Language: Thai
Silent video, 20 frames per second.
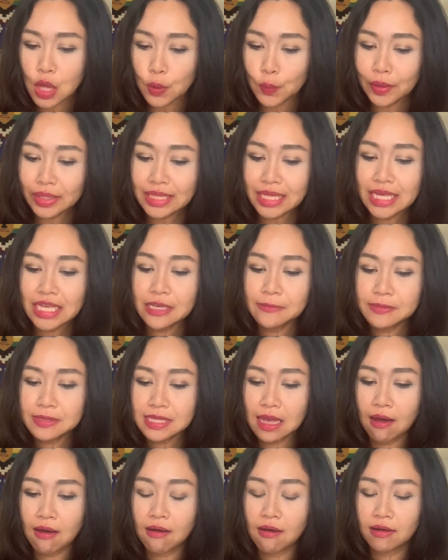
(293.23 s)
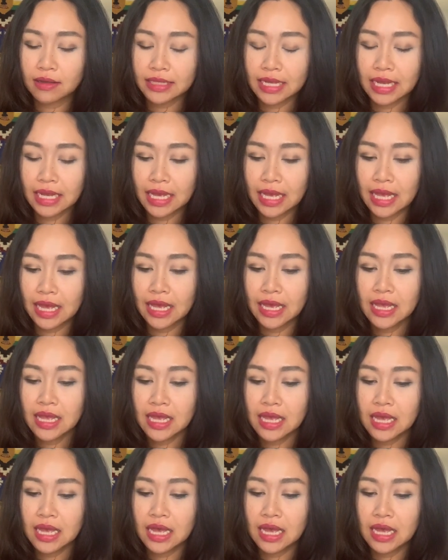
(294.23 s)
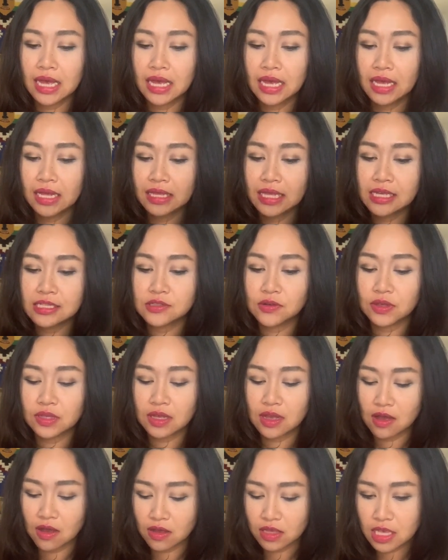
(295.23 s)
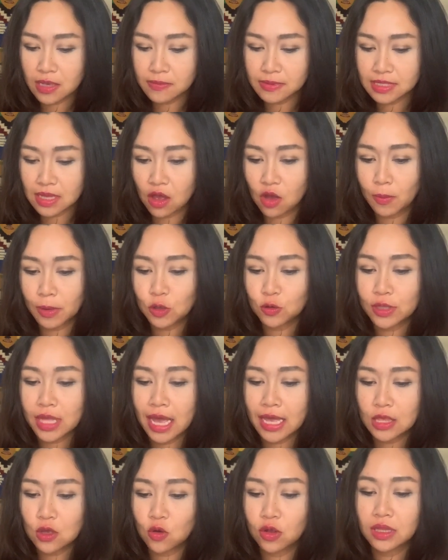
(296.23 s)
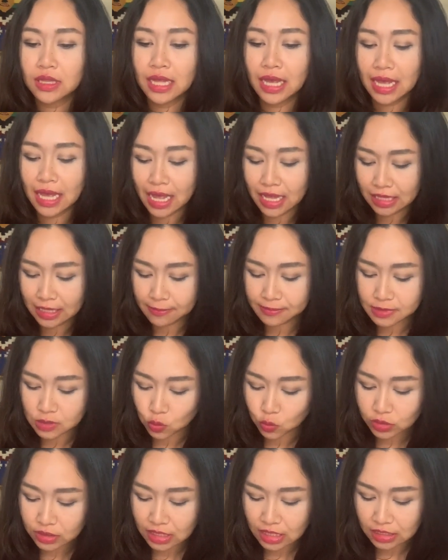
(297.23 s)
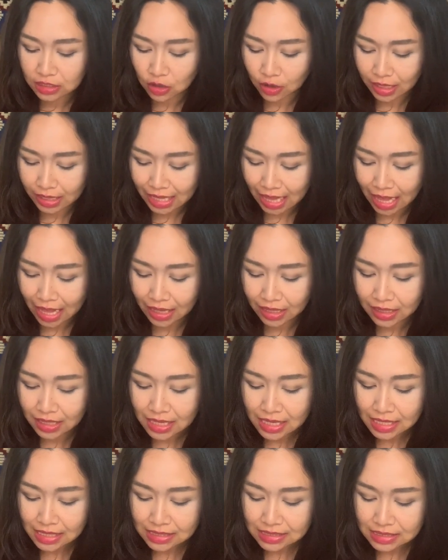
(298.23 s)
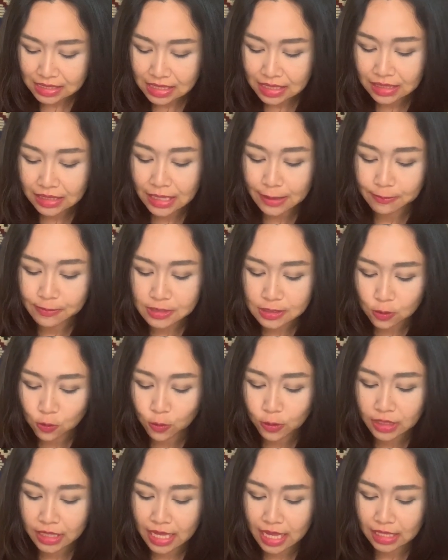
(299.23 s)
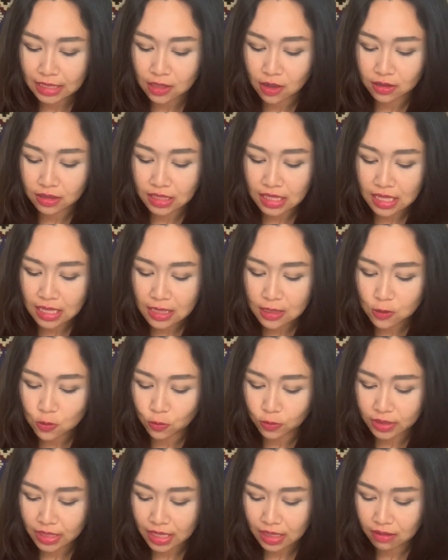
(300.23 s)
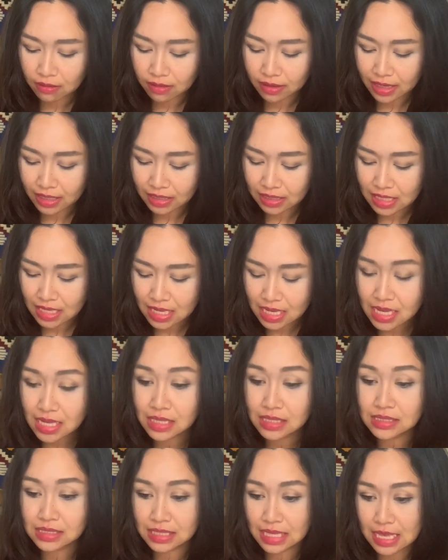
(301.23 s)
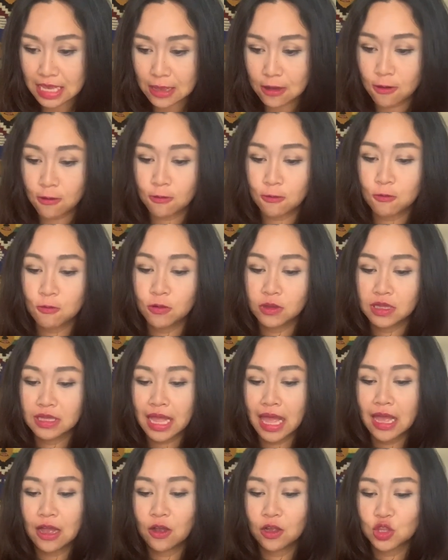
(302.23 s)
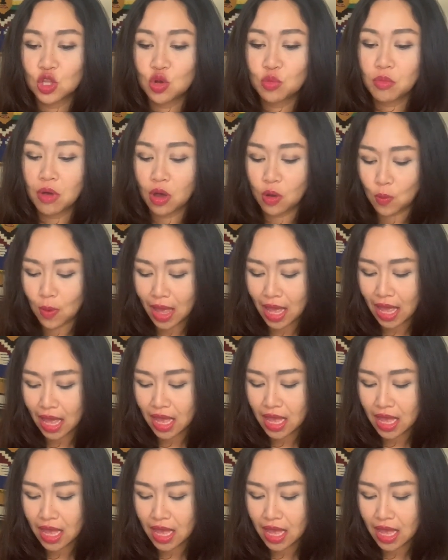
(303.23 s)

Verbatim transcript: วันที่22นะคะในส่วนของ22มิถุนายนนะคะเนปจูนเดินถอยหลังซึ่งเนปจูนเนี่ยตอนนี้อยู่ในเรือนที่4ของคุณนะก็ต้องบอกว่า